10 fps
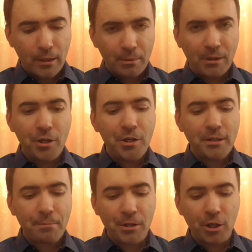Поклонение –
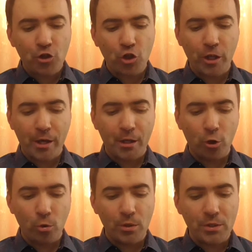это передача энергии.
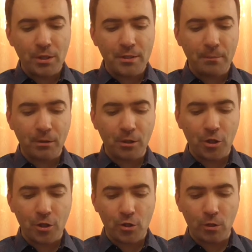То есть, если
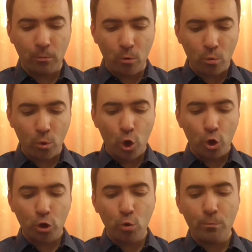поклоняешься Богу,
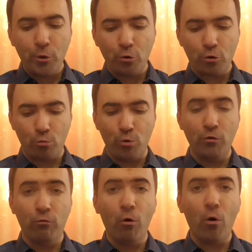то ты уберешь у
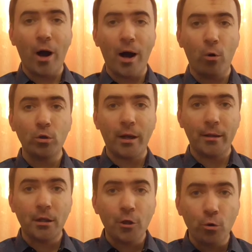Него, а Он
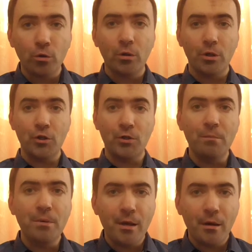отдает
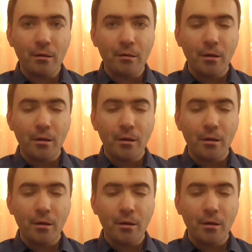тебе.